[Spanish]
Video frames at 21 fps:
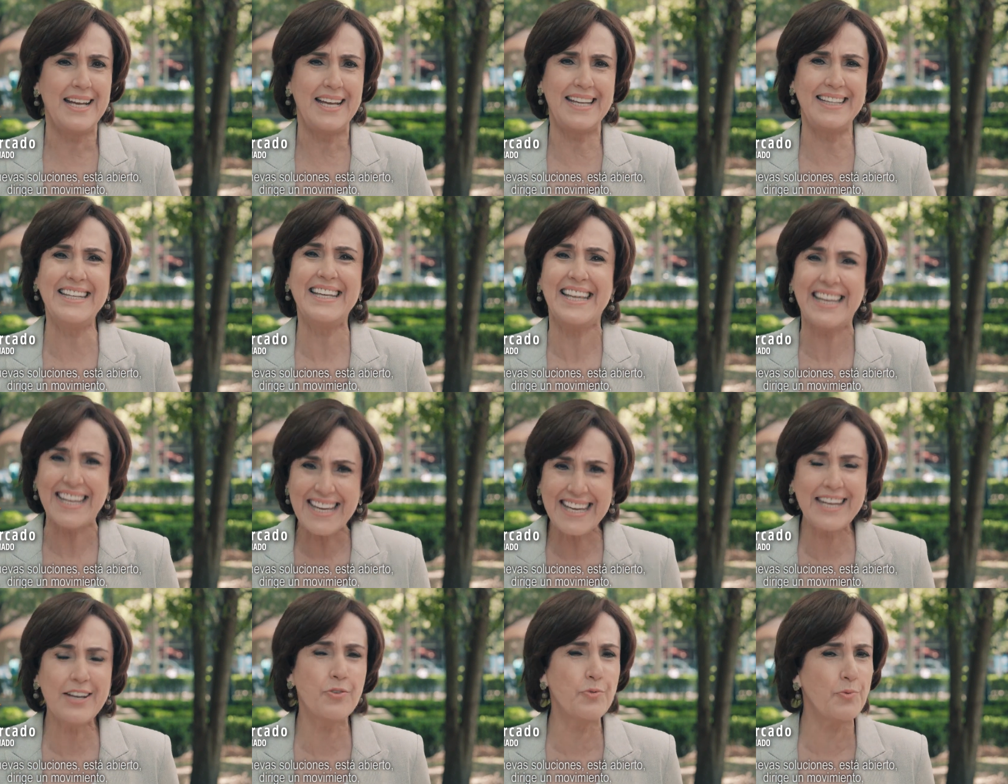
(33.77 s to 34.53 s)
eh,
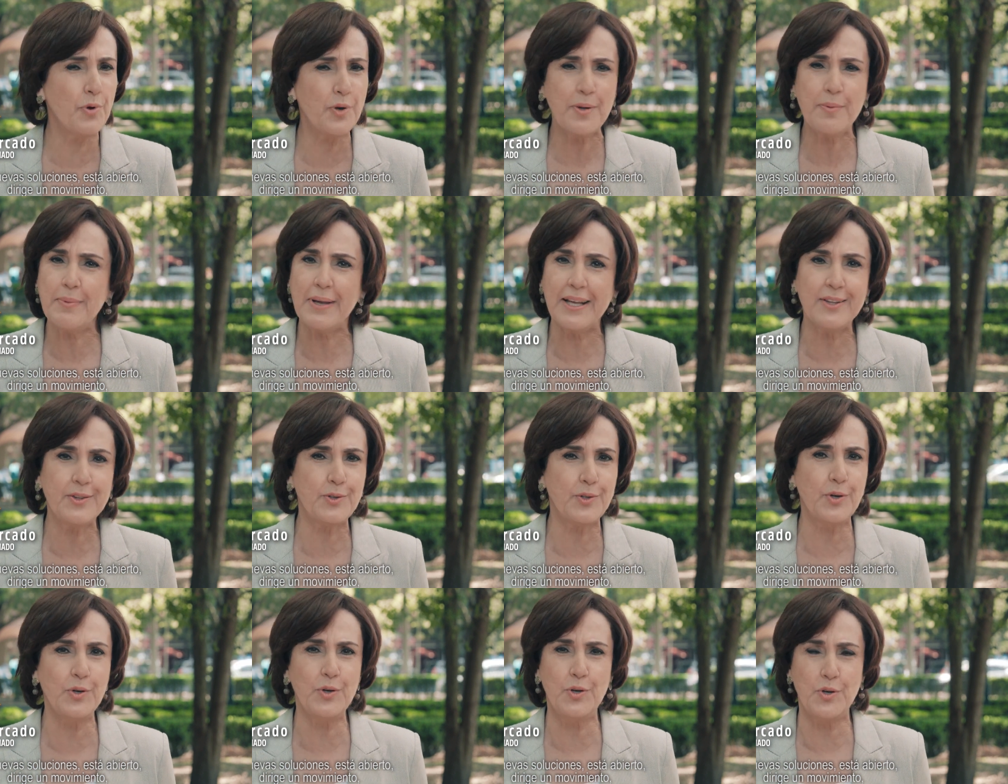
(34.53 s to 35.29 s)
dirige un
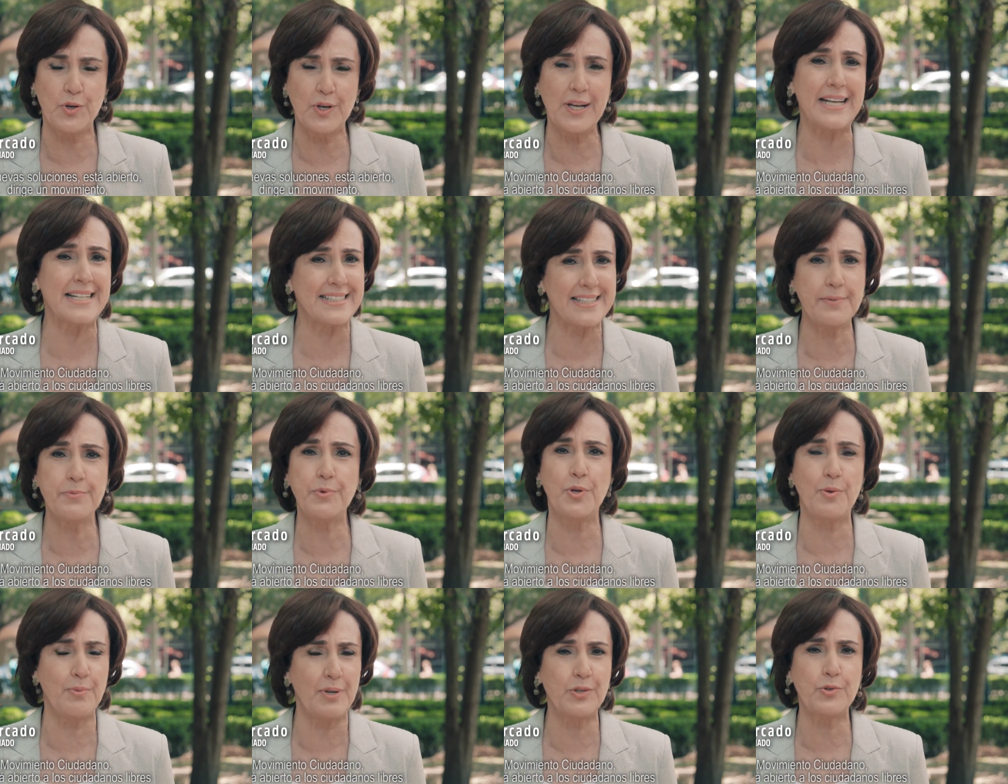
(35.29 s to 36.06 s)
movimiento, este
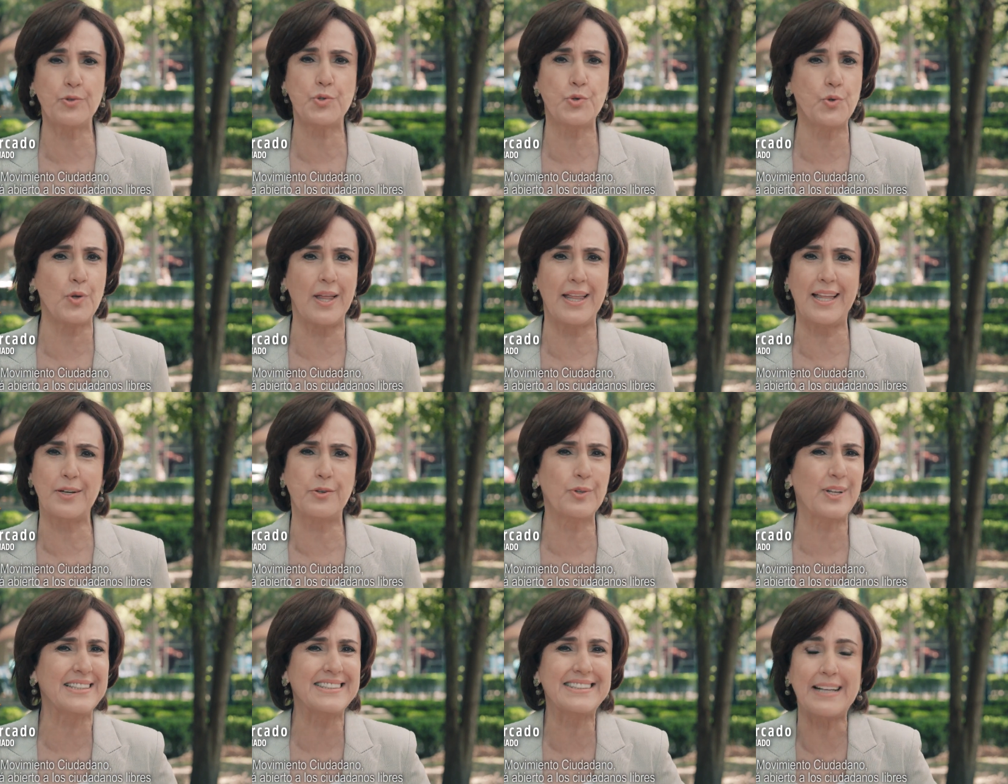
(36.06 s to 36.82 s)
movimiento
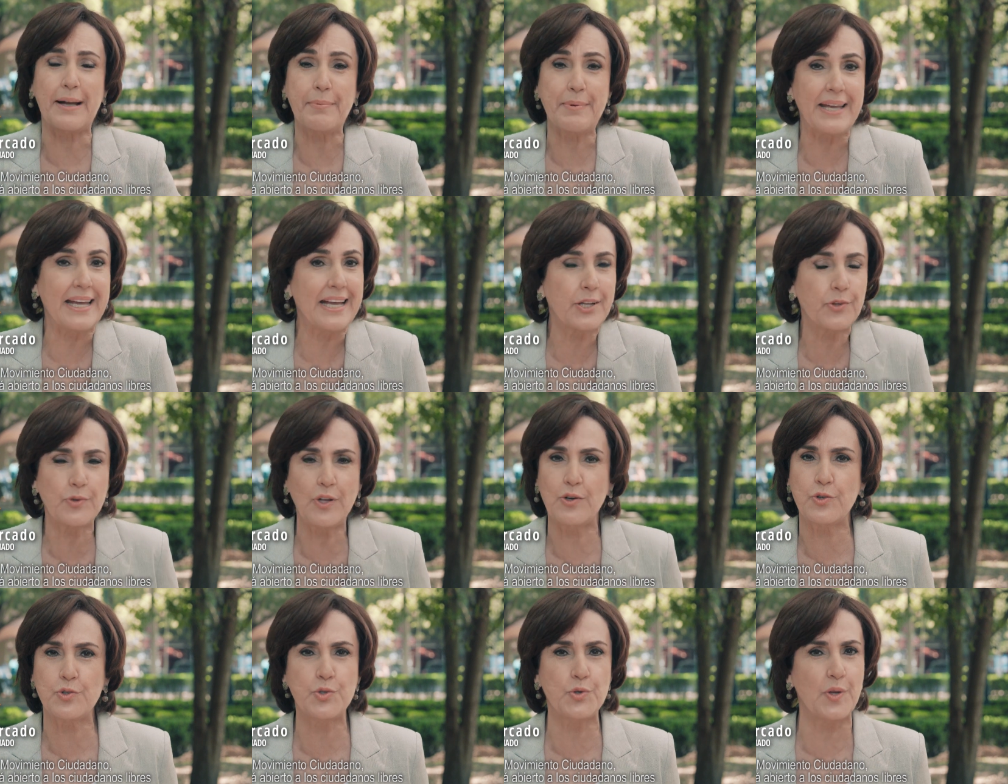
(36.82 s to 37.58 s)
ciudadano que está
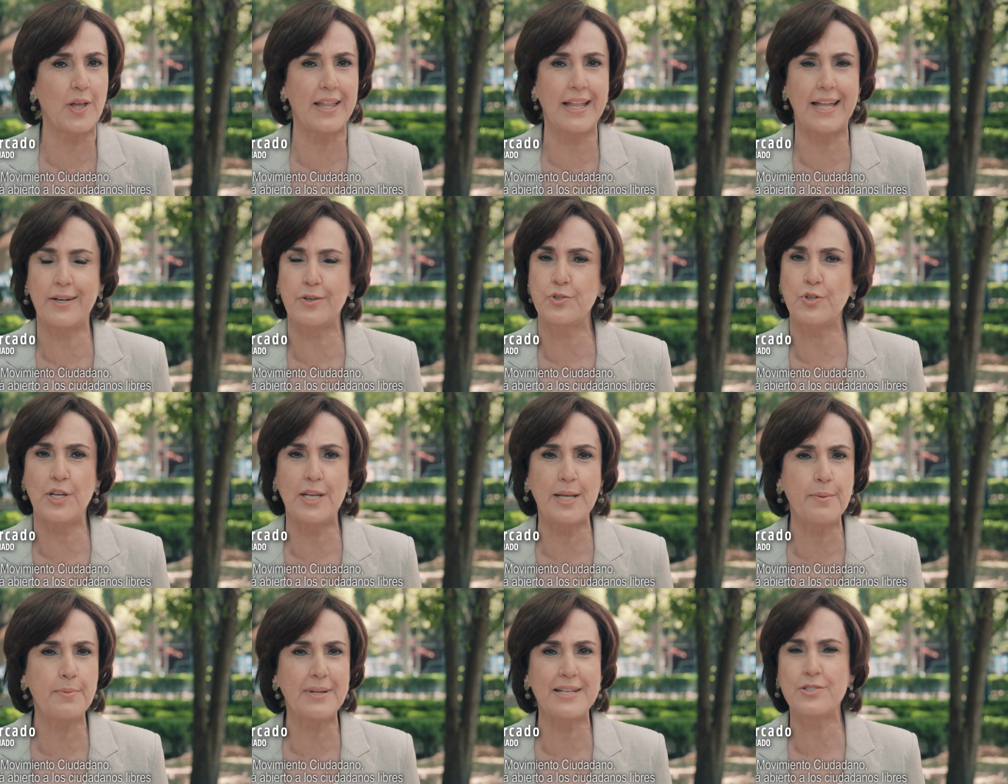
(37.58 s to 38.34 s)
abierto a los ciudadanos
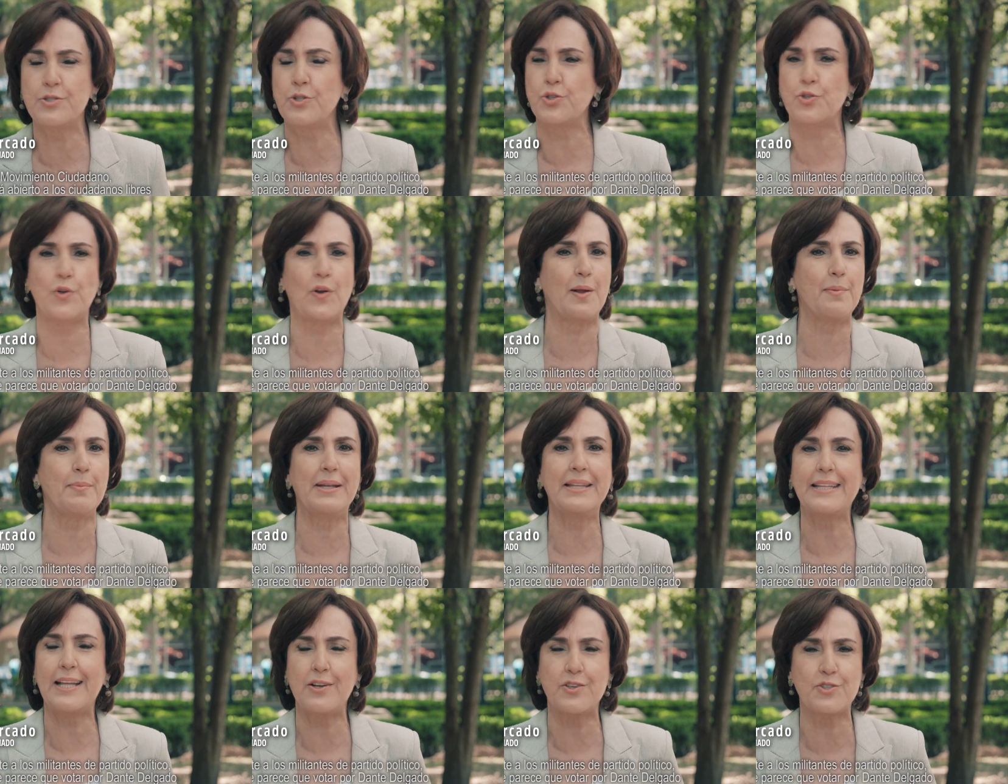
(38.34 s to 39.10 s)
libres, no
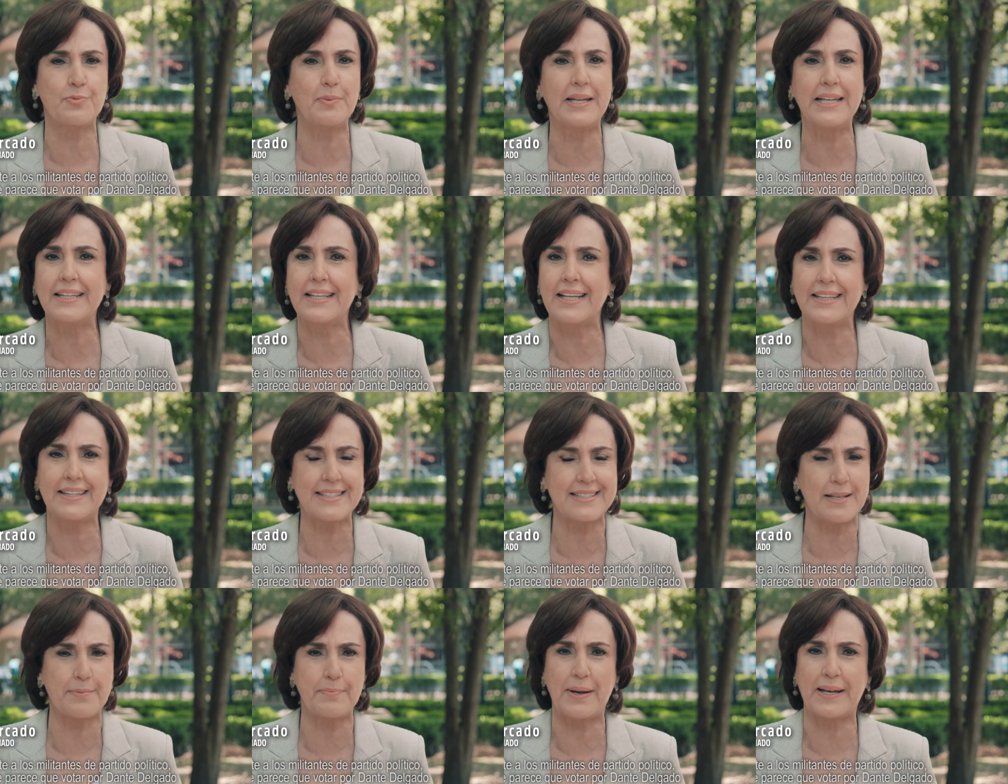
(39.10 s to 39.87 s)
solamente a los
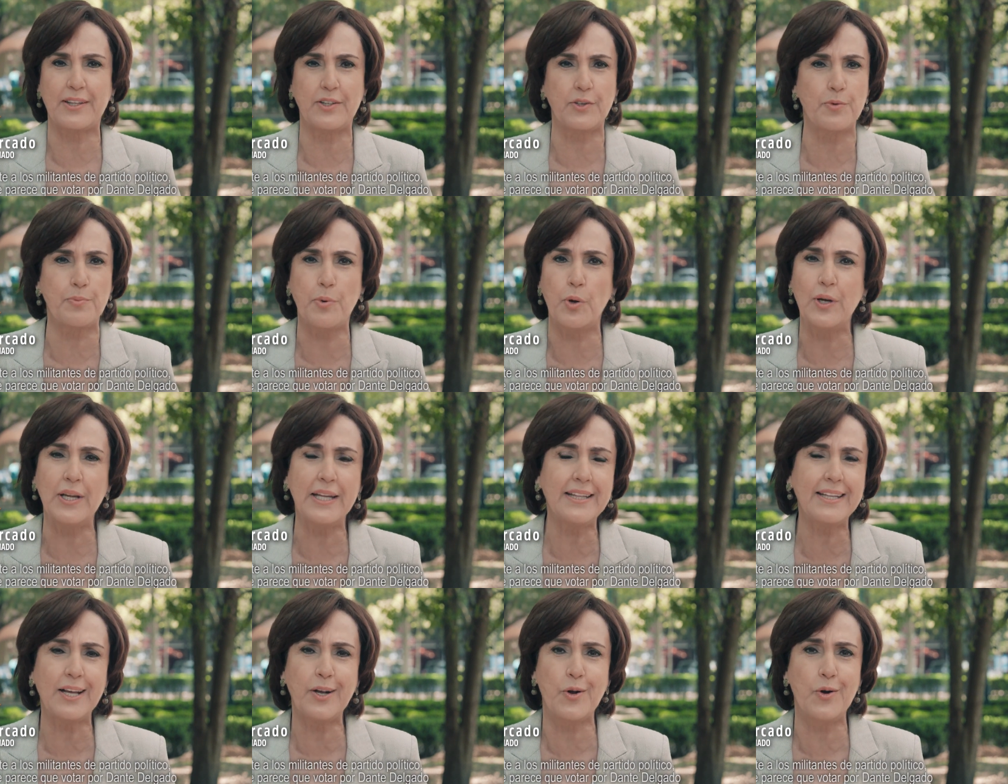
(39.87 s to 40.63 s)
militantes de partido
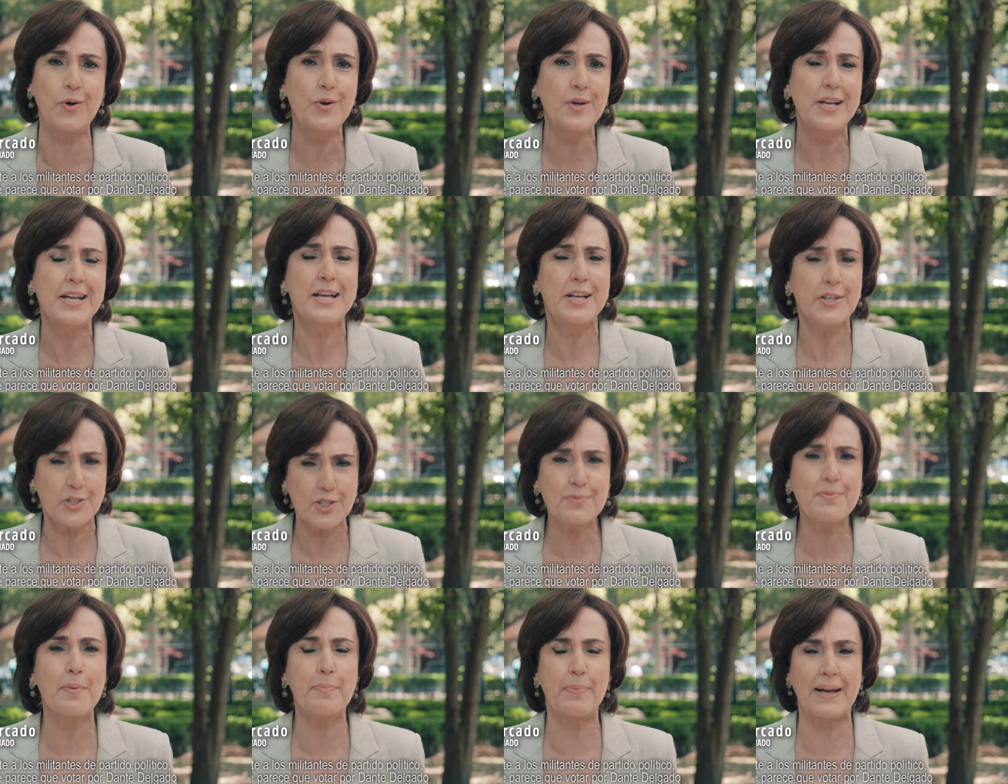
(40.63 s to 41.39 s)
político.
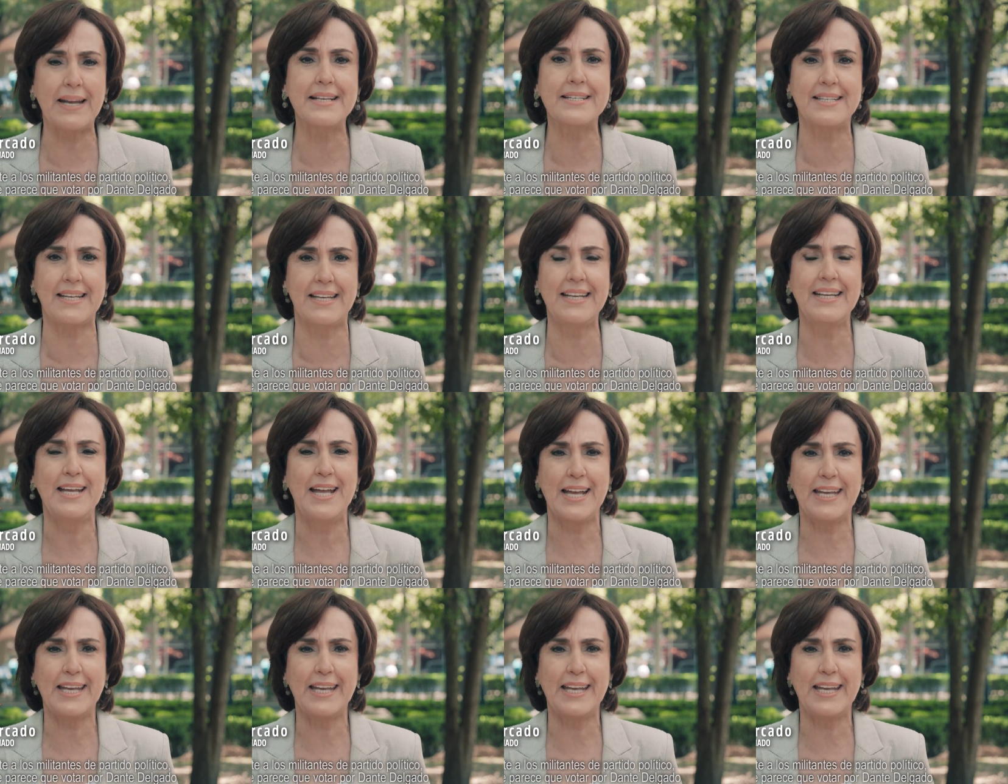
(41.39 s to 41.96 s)
Entonces me parece